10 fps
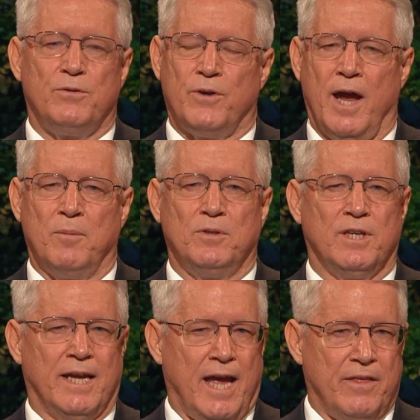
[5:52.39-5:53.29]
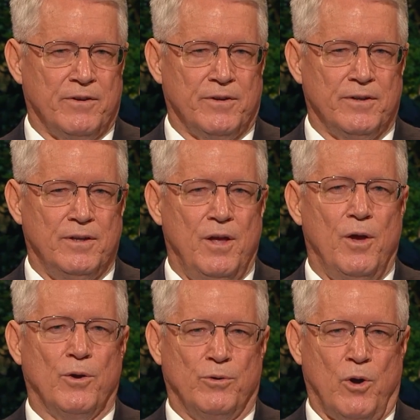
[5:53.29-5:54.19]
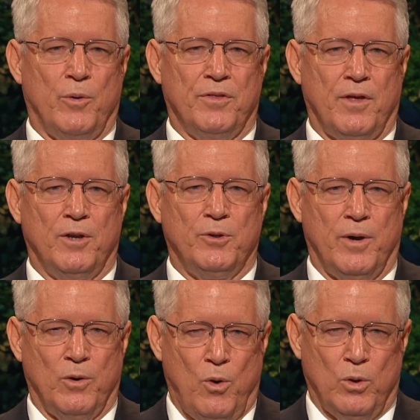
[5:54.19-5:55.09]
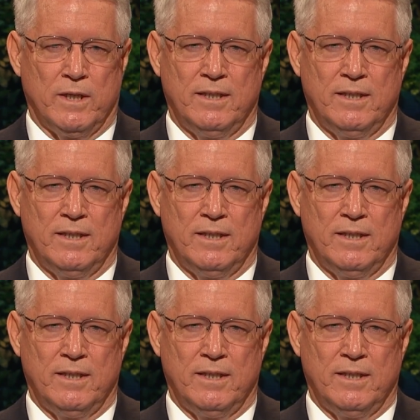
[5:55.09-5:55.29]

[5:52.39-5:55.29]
主にある聖なる宮に成長する。